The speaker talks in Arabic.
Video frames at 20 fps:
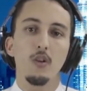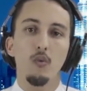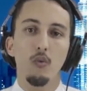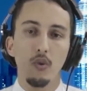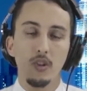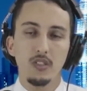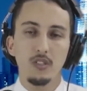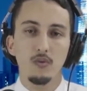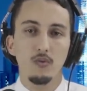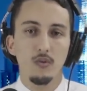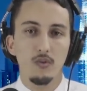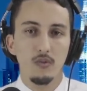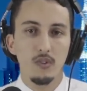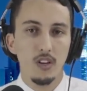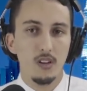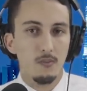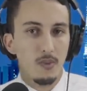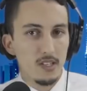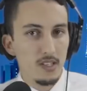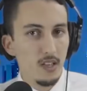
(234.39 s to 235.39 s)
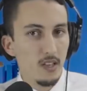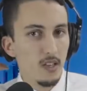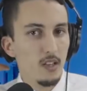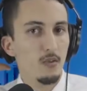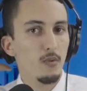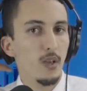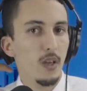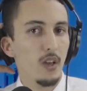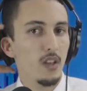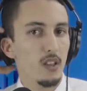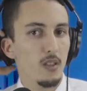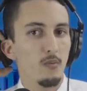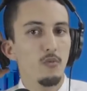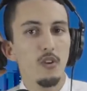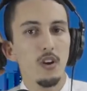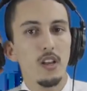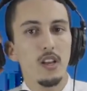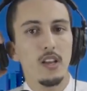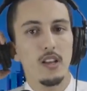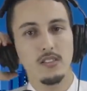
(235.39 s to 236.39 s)
ويصوروا ديك المسائل
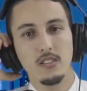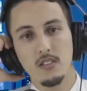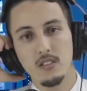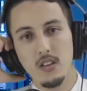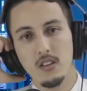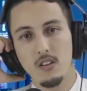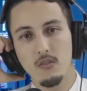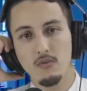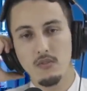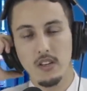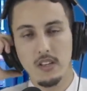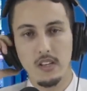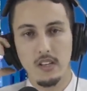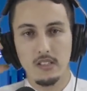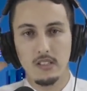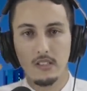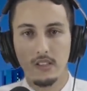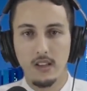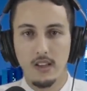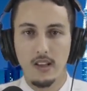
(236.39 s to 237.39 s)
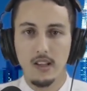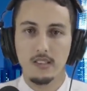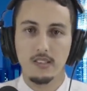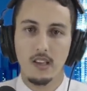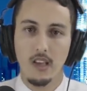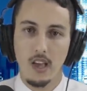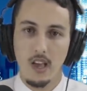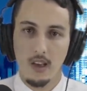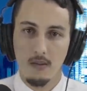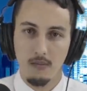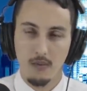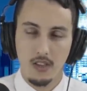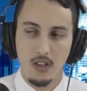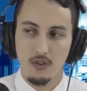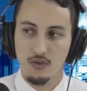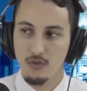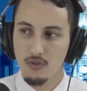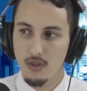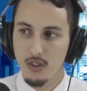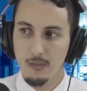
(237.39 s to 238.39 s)
ويقدموها على اساس ان هناك اعتداءات من
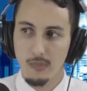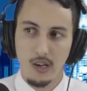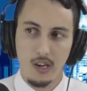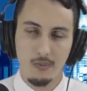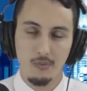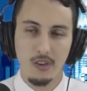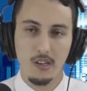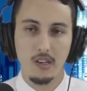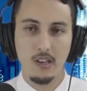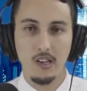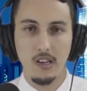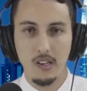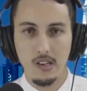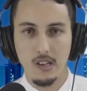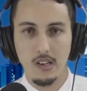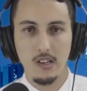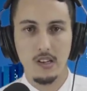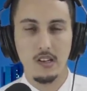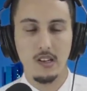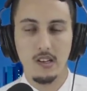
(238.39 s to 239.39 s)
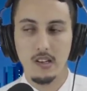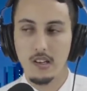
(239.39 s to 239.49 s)
الجنود المغاربه على